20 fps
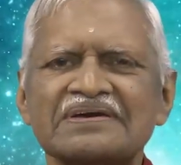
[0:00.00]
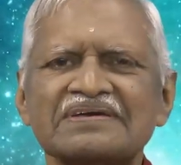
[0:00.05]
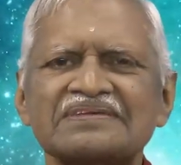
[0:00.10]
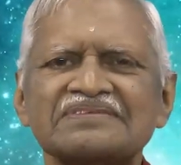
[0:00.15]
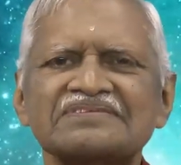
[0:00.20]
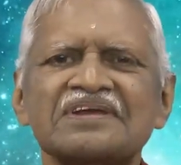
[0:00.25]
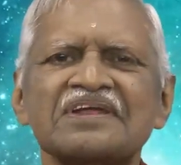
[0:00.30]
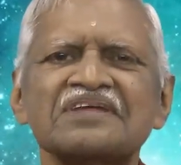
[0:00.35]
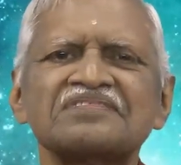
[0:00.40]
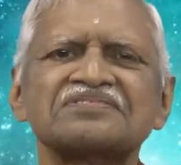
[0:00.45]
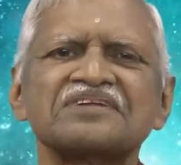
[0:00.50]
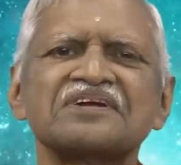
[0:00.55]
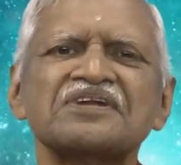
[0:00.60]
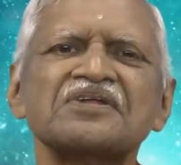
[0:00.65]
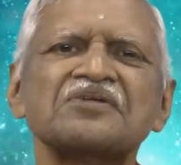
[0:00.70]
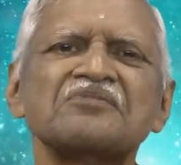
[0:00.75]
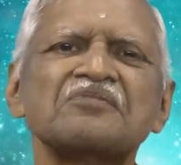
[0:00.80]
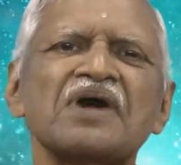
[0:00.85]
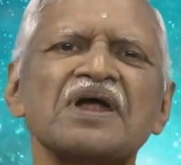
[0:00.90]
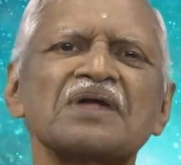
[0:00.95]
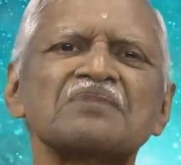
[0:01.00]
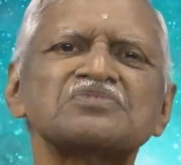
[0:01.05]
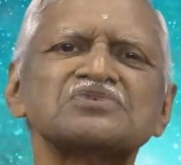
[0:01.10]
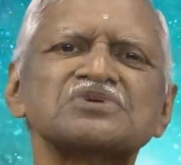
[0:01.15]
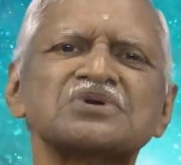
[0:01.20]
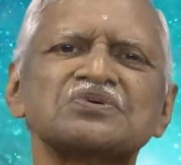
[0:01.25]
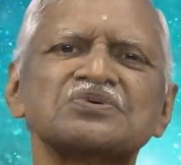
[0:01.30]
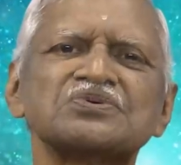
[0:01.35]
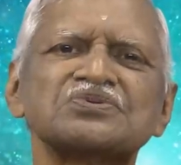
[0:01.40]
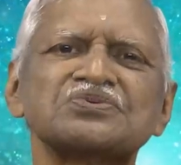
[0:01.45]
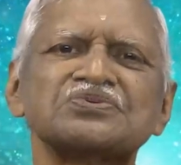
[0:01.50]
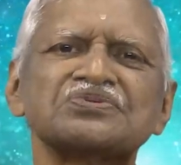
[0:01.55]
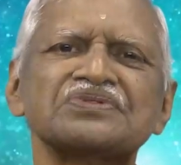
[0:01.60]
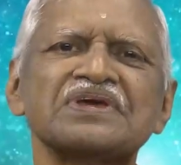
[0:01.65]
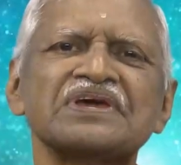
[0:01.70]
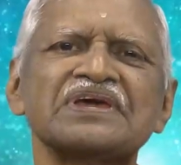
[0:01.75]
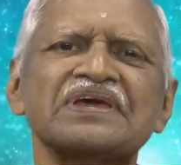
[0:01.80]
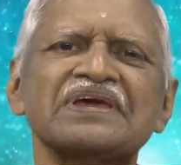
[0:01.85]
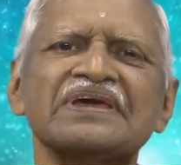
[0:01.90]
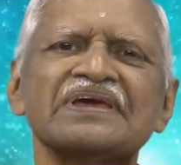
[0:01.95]
చరిత్ర నిర్మాణం
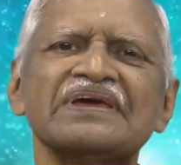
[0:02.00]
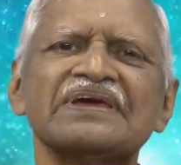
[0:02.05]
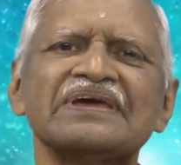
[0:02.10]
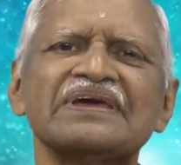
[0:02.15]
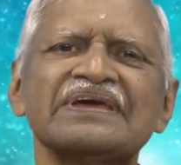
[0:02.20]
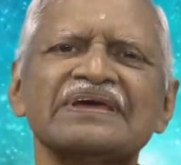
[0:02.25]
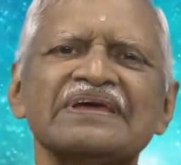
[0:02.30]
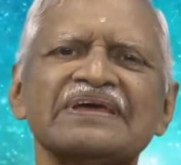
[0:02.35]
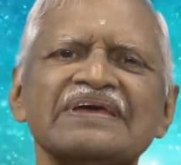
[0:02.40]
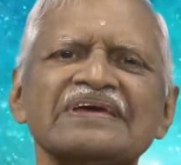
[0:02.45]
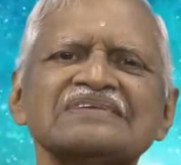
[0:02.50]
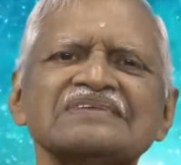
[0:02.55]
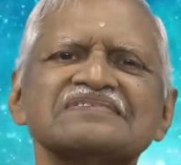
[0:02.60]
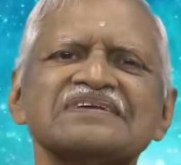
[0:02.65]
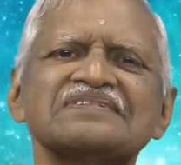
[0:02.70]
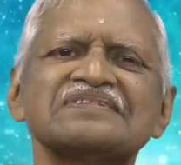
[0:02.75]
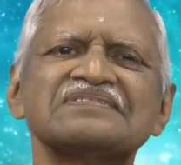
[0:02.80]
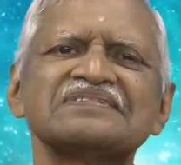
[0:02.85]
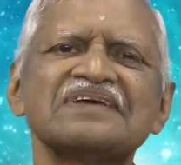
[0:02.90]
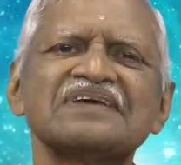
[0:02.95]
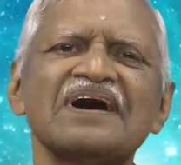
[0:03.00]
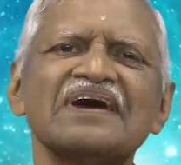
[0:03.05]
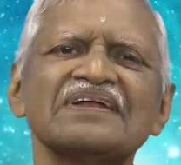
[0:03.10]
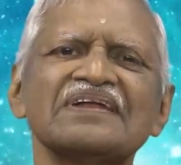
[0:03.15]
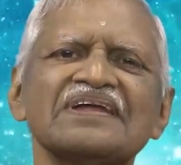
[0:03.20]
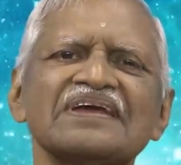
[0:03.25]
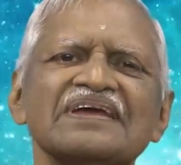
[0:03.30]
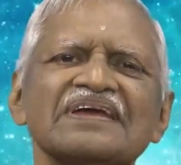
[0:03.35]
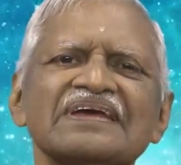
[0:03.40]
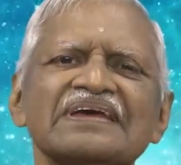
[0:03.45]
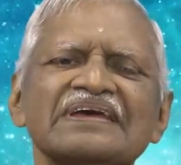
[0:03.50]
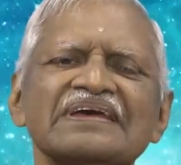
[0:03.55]
జరుగుతుంది ఈ సత్యాన్ని